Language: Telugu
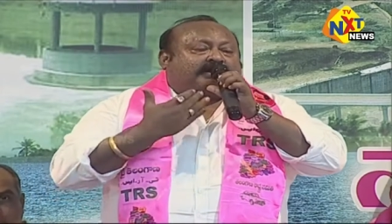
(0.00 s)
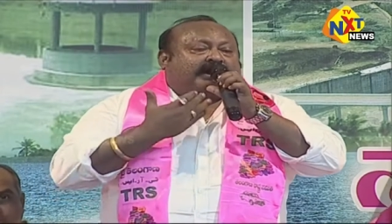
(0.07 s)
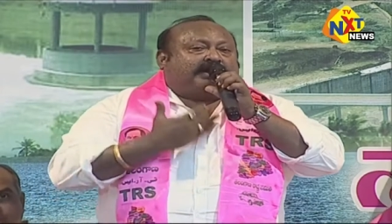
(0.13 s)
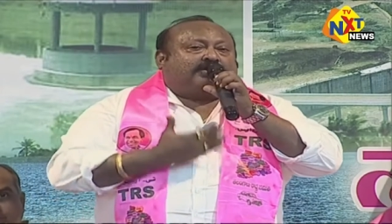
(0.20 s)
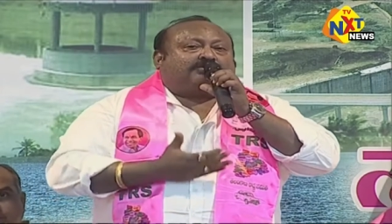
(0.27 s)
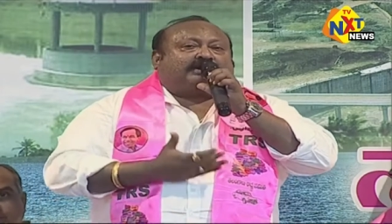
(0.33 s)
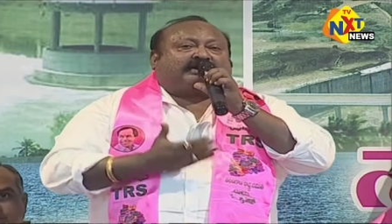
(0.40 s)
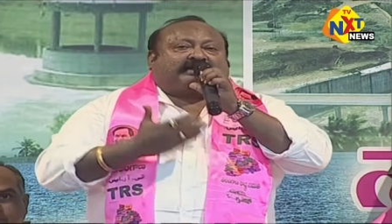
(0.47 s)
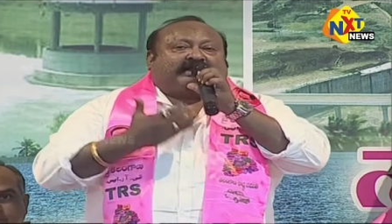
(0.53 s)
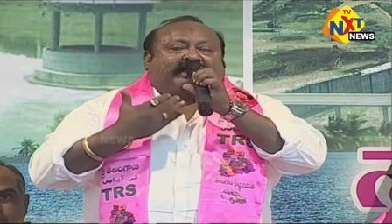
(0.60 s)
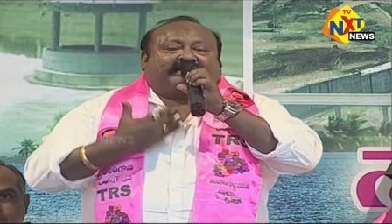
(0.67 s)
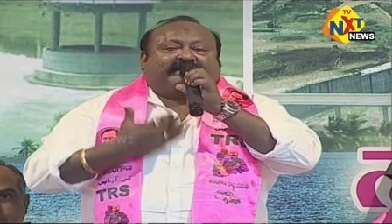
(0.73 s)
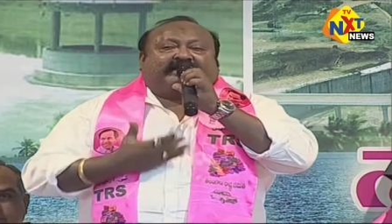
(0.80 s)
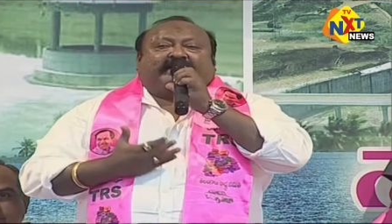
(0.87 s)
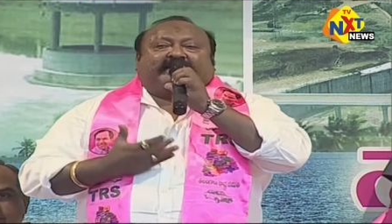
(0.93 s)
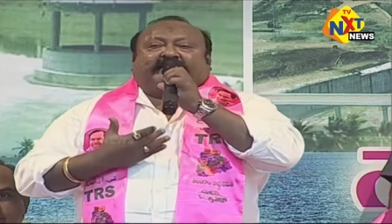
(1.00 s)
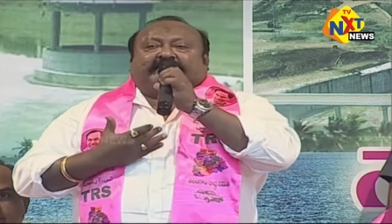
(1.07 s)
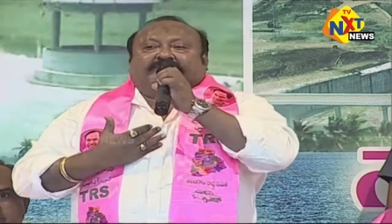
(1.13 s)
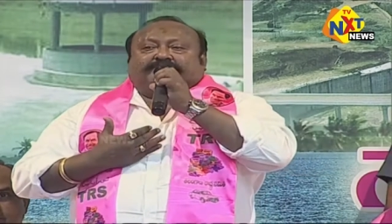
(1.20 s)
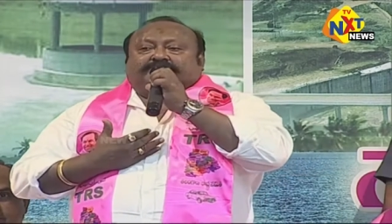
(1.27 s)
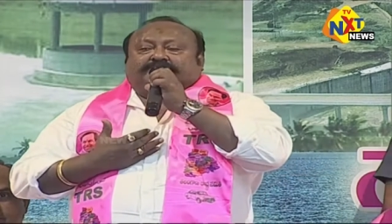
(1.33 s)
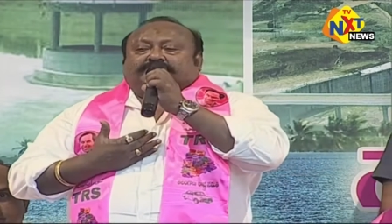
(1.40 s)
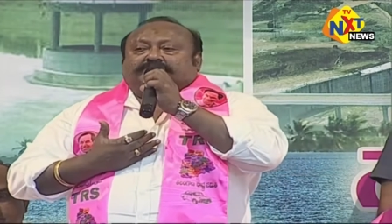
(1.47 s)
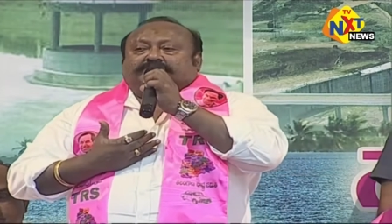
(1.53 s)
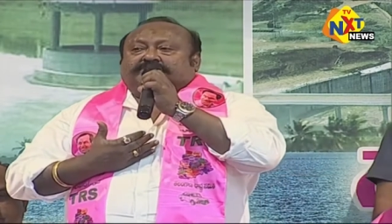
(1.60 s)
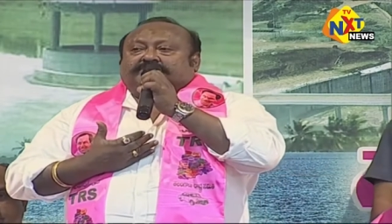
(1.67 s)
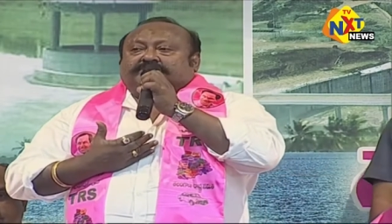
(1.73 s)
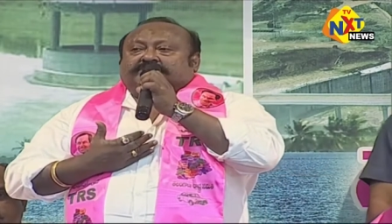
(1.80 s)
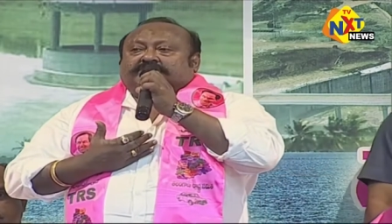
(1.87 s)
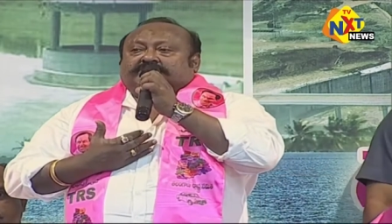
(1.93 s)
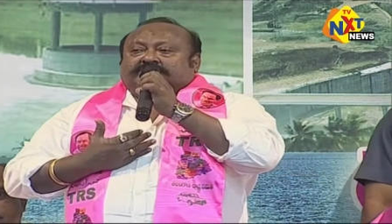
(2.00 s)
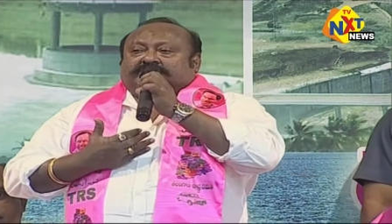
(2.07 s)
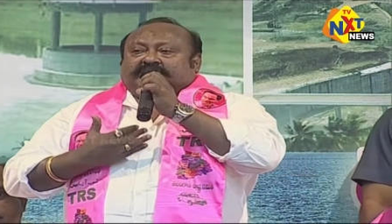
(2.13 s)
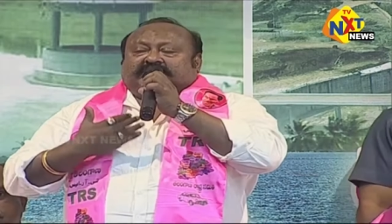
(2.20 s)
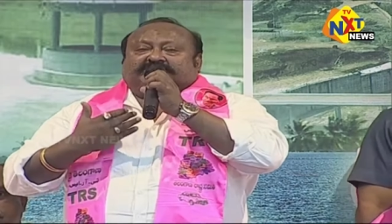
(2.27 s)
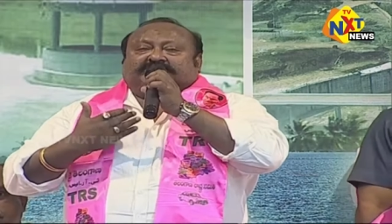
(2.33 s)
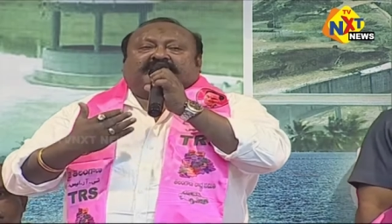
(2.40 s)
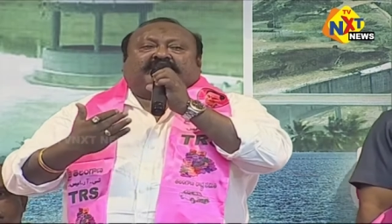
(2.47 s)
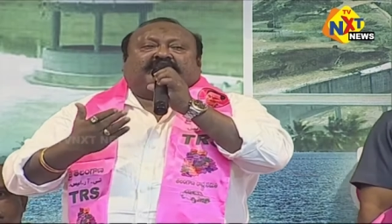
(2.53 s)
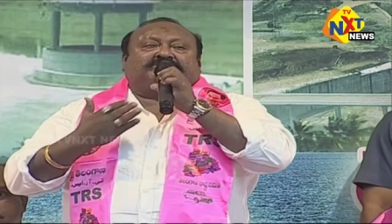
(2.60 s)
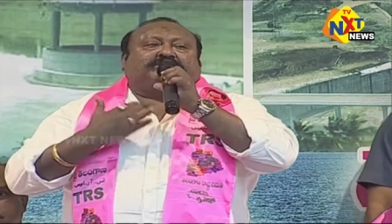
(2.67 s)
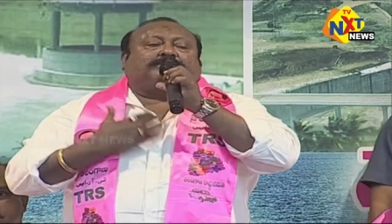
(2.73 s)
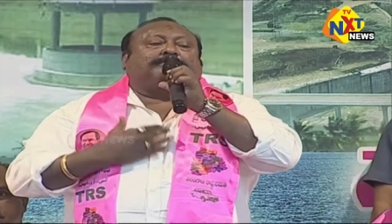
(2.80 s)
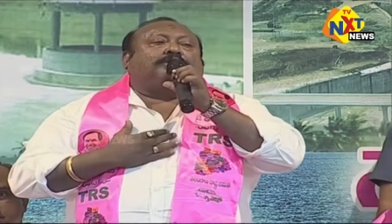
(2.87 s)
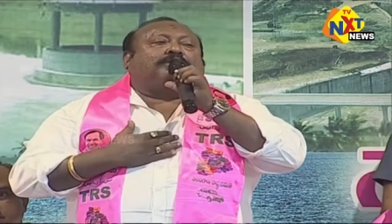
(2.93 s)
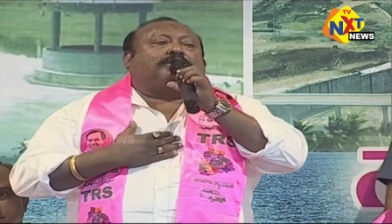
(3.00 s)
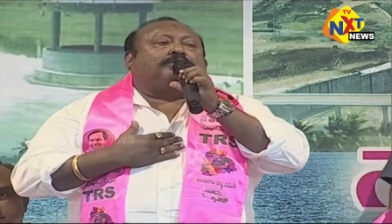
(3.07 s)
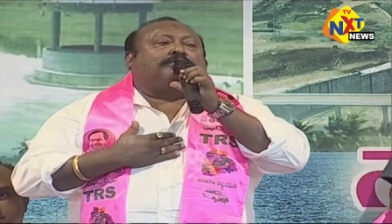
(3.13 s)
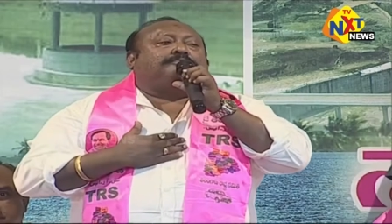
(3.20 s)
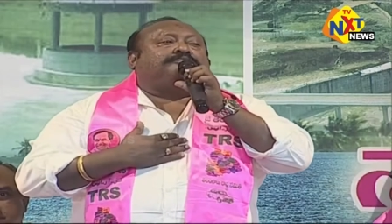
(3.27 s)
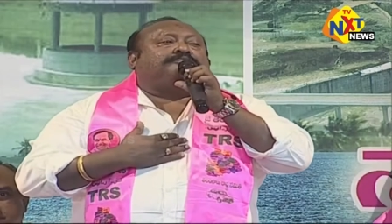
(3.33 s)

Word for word: మా యొక్క కేటీఆర్ గారు చిన్న సార్ ఆధ్వర్యంలో